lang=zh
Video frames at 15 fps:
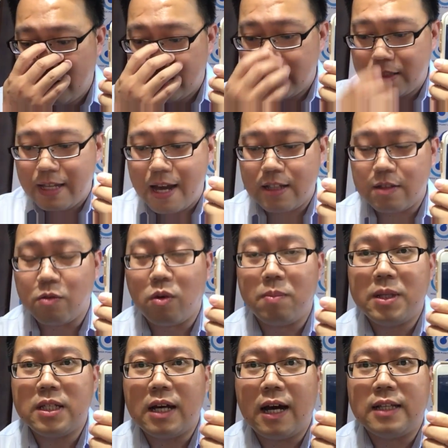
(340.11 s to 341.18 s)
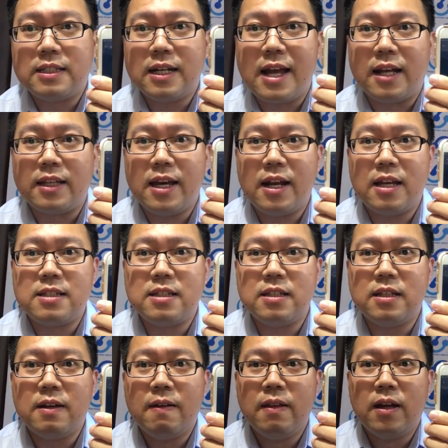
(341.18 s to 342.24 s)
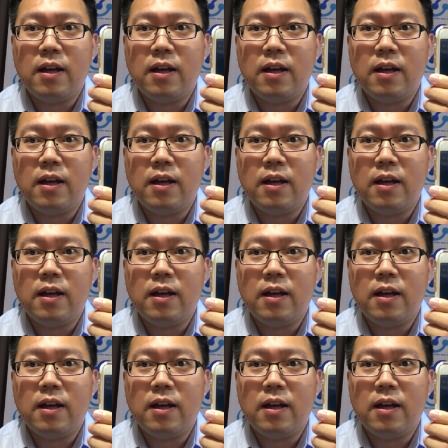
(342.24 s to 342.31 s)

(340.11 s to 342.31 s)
是这样子，我们啊这两天呢是